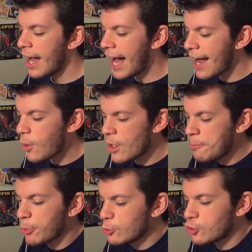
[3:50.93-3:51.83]
a
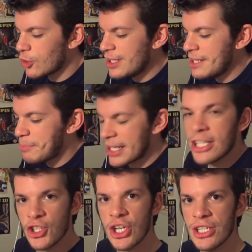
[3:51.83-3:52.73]
quel punto lì
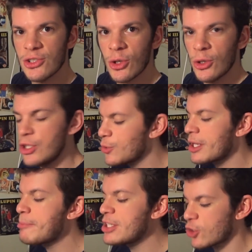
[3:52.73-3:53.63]
preciso in un
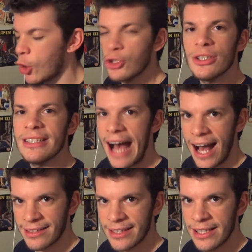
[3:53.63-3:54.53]
episodio di
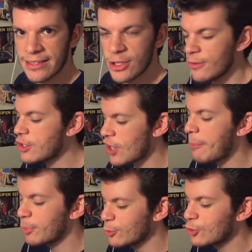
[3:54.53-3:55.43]
DuckTales dove c'è
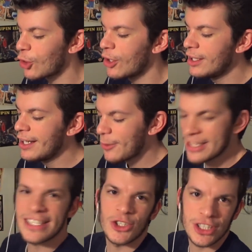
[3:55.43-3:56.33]
appunto
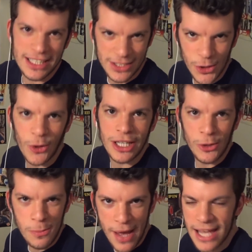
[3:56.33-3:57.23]
questa citazione a
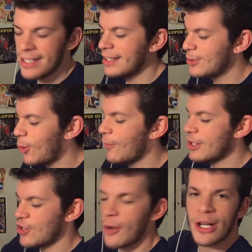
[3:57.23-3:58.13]
Lupin
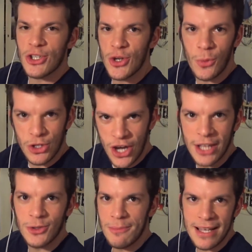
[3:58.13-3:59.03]
dove c'è una
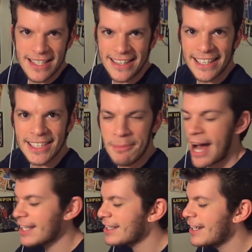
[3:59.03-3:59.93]
500 in mezzo a tante
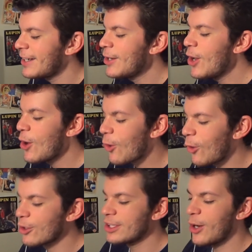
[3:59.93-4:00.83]
macchine
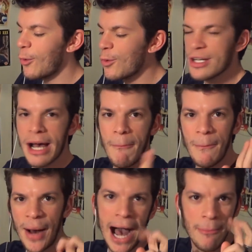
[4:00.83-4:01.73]
con un
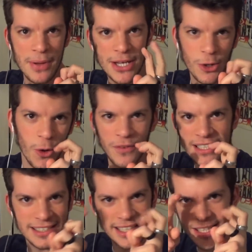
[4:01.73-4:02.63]
papero
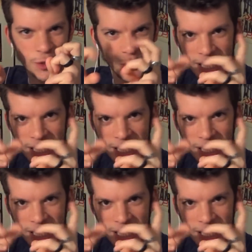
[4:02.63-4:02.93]
vestito